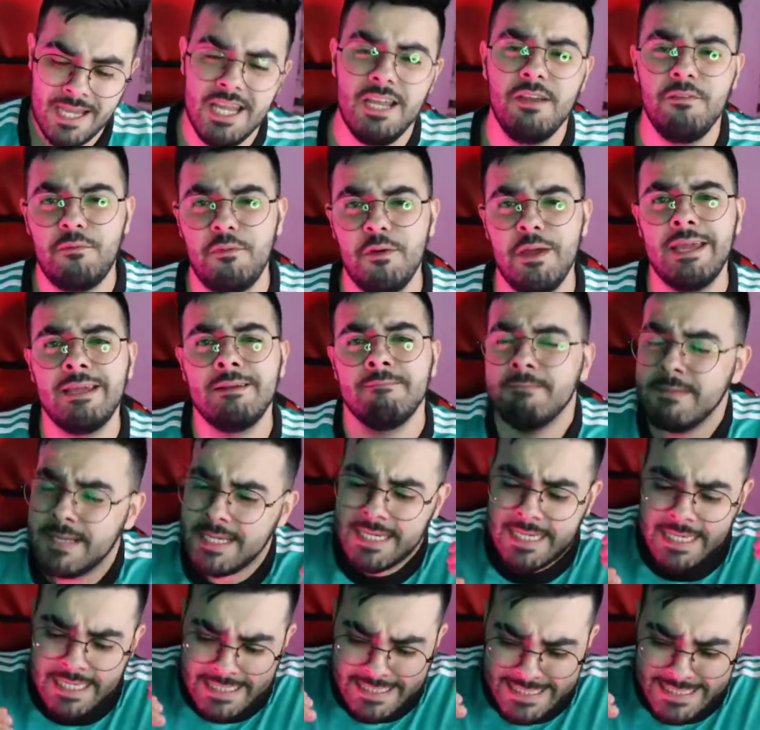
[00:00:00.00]
Enfim,
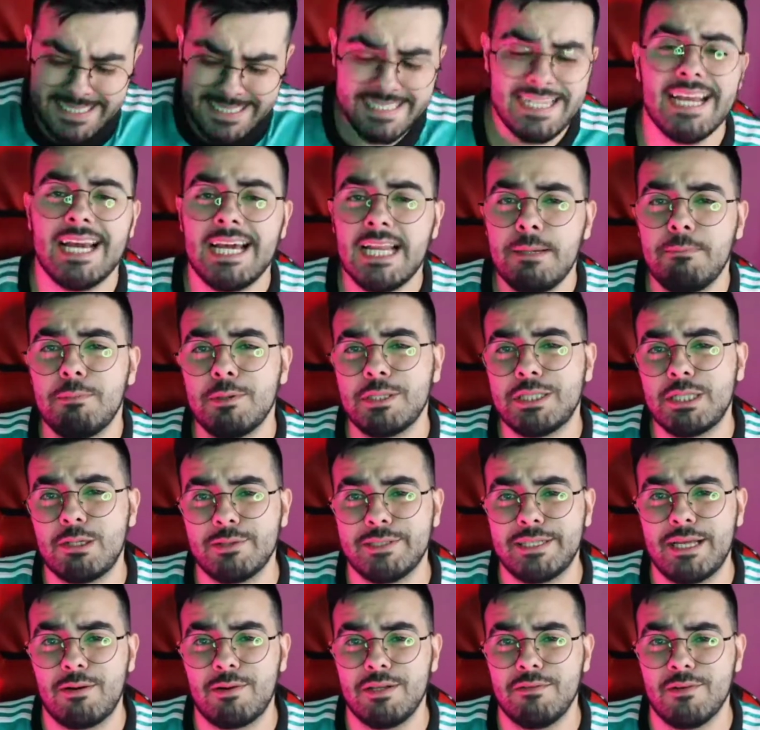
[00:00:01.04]
chega de puxar
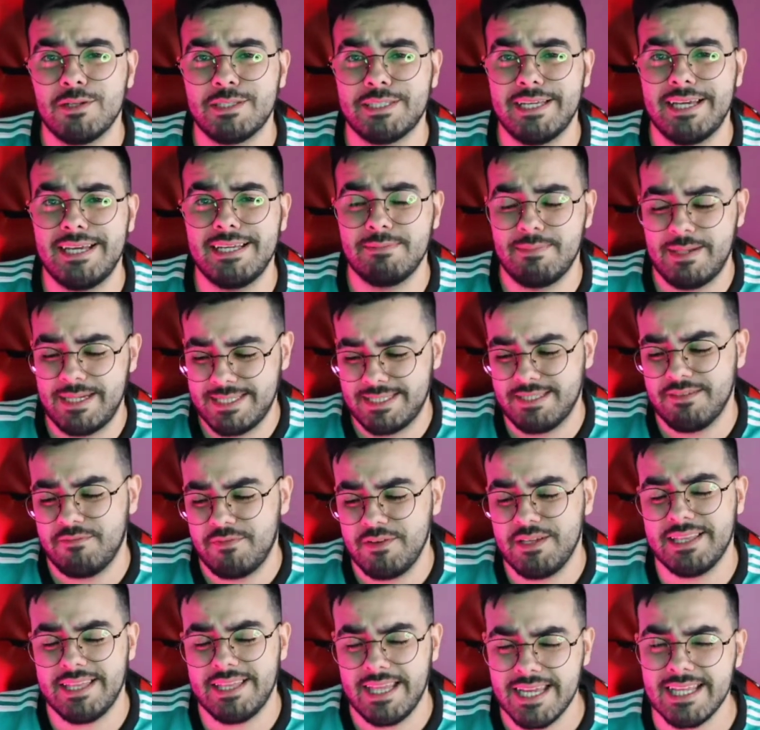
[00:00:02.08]
o saco de vocês, mas
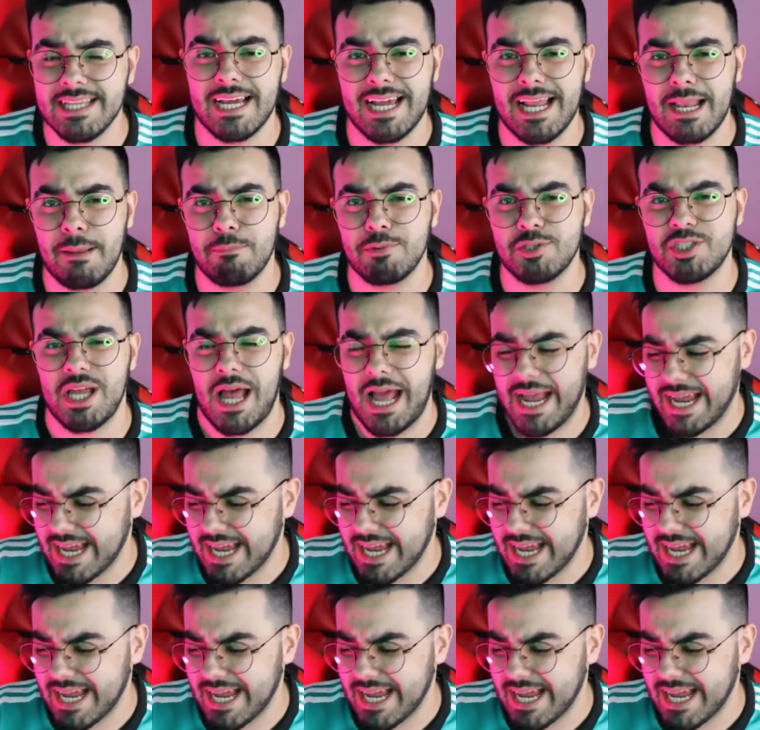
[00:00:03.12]
enfim, tem que dar aquela,